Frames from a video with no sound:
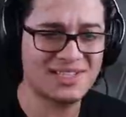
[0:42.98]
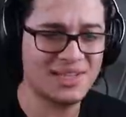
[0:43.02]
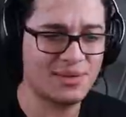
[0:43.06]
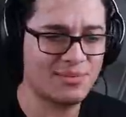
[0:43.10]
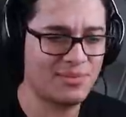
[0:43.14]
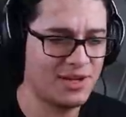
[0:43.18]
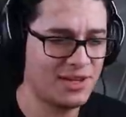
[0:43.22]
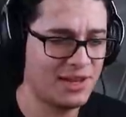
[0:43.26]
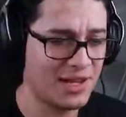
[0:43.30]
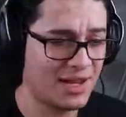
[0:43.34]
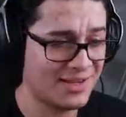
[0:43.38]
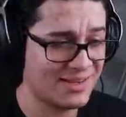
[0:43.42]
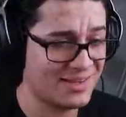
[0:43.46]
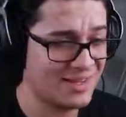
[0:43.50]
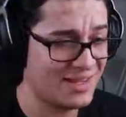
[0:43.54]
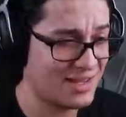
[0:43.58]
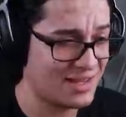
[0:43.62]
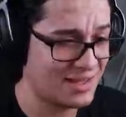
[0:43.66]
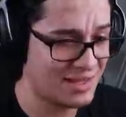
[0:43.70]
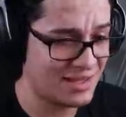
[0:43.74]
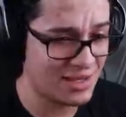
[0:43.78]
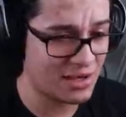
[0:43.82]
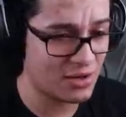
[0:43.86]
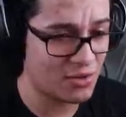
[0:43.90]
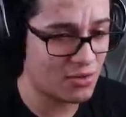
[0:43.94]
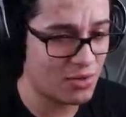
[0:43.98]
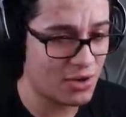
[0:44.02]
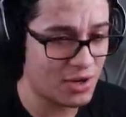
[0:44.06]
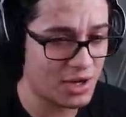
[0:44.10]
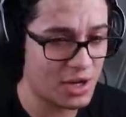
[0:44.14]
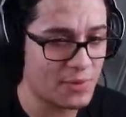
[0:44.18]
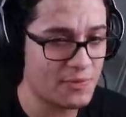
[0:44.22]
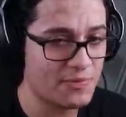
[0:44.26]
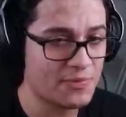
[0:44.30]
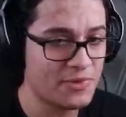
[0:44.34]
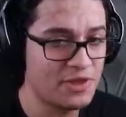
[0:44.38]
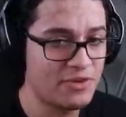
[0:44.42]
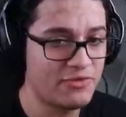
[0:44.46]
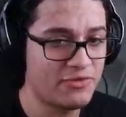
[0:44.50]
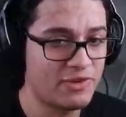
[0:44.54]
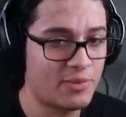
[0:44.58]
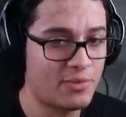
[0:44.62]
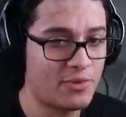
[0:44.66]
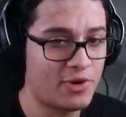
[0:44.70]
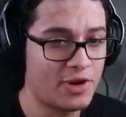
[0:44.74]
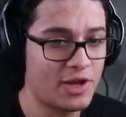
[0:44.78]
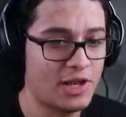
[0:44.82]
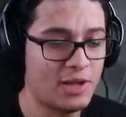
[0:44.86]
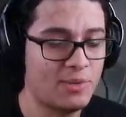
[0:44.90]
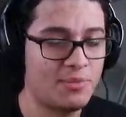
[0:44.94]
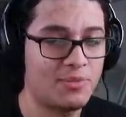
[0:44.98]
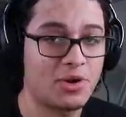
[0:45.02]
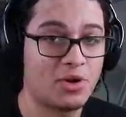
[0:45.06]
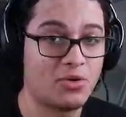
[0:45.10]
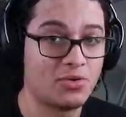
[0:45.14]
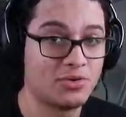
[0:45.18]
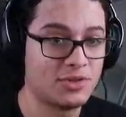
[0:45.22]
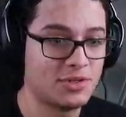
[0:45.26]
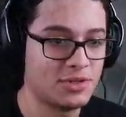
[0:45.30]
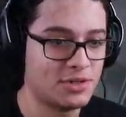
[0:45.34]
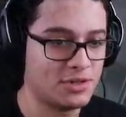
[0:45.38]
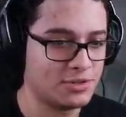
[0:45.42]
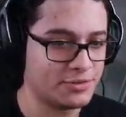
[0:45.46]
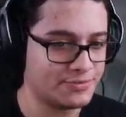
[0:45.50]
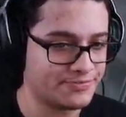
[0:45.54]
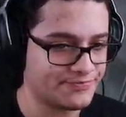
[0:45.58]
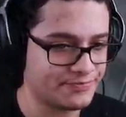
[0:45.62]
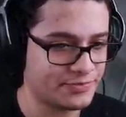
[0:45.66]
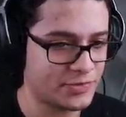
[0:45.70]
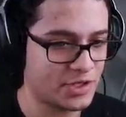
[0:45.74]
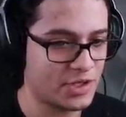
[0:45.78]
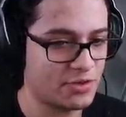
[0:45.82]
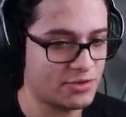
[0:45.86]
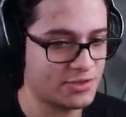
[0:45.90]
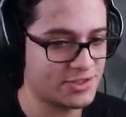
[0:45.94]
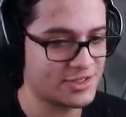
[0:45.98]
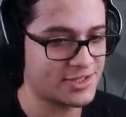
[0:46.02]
as habilidades dele aqui agora e vamos relembrar o dano, que eu